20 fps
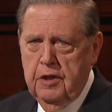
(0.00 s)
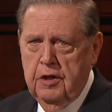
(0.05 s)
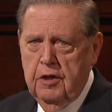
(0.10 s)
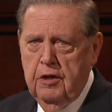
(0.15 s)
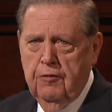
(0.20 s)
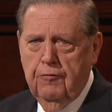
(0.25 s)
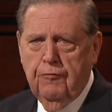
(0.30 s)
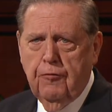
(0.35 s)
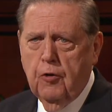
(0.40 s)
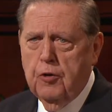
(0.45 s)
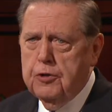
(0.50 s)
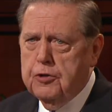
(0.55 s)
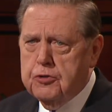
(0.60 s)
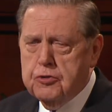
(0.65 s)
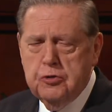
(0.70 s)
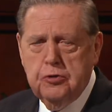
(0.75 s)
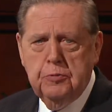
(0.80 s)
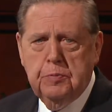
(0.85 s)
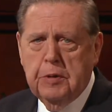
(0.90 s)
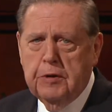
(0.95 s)
Unsere
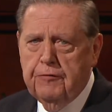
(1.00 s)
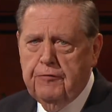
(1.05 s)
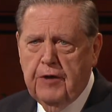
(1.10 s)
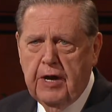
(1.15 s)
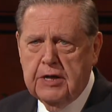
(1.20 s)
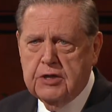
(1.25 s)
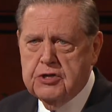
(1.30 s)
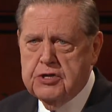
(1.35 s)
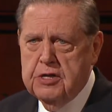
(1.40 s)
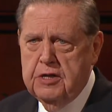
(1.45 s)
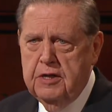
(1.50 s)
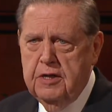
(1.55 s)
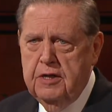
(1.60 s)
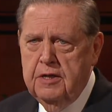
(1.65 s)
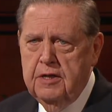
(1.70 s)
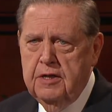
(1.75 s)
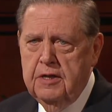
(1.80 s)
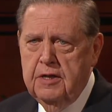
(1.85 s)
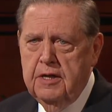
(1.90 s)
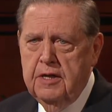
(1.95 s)
einzige Hoffnung
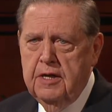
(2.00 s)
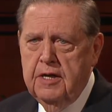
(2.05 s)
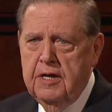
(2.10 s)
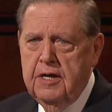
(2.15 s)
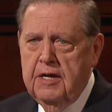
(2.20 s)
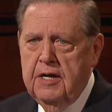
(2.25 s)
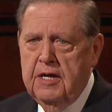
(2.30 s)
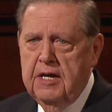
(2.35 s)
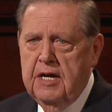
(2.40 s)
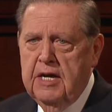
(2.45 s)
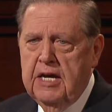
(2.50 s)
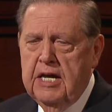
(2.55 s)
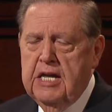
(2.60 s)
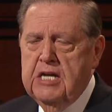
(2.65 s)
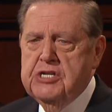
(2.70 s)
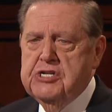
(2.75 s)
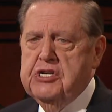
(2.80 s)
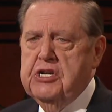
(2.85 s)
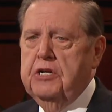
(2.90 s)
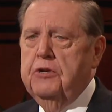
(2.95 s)
auf
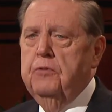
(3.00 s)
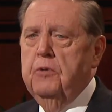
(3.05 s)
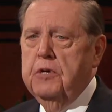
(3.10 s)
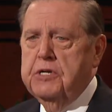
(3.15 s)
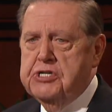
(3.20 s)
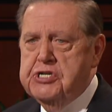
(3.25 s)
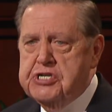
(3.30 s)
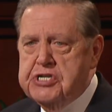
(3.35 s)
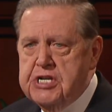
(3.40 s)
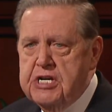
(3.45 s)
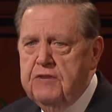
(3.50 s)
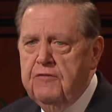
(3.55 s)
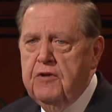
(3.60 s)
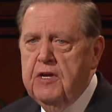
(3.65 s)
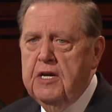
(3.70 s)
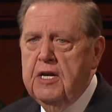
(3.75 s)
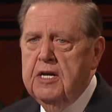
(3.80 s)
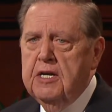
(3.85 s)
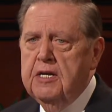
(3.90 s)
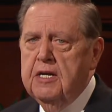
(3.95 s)
wahre Vollkommenheit
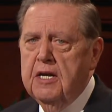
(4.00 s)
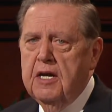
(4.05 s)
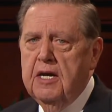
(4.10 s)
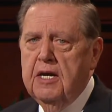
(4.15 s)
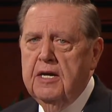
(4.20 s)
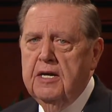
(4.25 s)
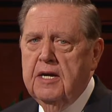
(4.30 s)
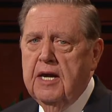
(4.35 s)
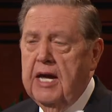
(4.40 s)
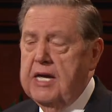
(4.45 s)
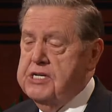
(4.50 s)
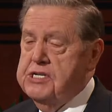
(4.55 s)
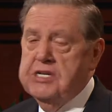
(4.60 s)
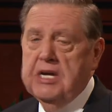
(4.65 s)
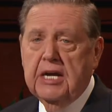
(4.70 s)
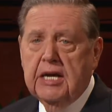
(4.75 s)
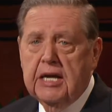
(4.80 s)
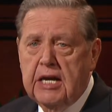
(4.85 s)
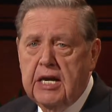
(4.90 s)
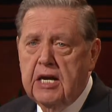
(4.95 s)
ist,
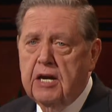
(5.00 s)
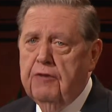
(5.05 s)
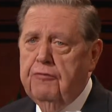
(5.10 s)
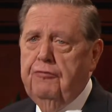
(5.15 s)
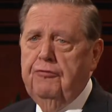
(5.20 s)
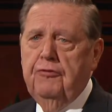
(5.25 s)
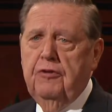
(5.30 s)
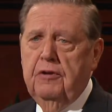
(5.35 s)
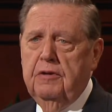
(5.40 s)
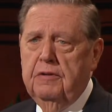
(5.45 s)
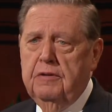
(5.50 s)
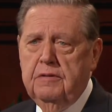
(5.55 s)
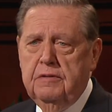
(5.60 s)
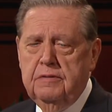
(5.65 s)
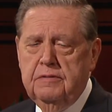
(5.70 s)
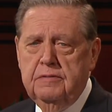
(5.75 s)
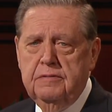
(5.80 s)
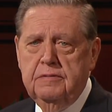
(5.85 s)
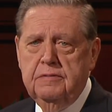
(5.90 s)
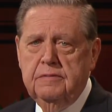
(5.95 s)
dass wir sie
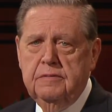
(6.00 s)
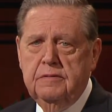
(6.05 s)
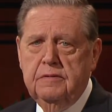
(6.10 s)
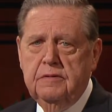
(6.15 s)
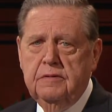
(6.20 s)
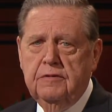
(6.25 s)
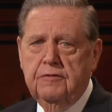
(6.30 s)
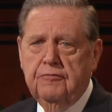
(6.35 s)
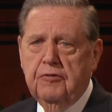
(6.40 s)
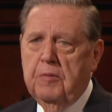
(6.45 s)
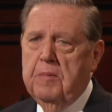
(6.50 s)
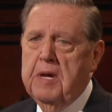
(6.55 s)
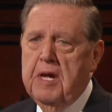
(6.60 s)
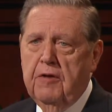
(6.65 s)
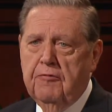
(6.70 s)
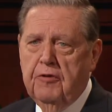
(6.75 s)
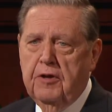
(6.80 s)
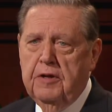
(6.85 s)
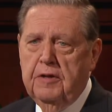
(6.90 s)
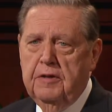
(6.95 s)
als Geschenk
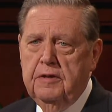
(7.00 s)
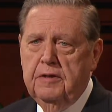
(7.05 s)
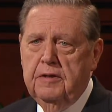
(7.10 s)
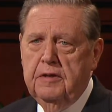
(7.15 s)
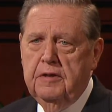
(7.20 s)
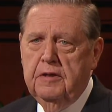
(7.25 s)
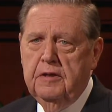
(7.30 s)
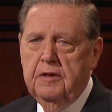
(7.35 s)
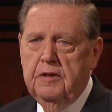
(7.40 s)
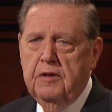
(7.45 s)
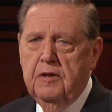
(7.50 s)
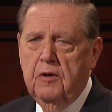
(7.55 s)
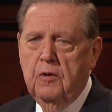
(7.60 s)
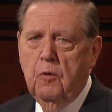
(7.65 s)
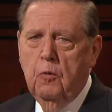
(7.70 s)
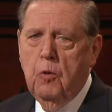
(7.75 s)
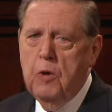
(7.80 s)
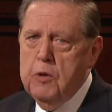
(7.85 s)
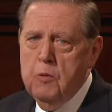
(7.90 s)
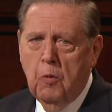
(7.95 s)
vom Himmel
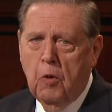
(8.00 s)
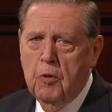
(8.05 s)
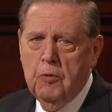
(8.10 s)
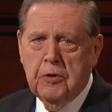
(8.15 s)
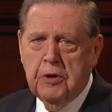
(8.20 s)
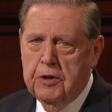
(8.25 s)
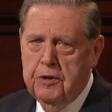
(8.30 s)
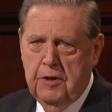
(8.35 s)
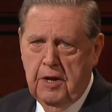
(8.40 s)
empfangen.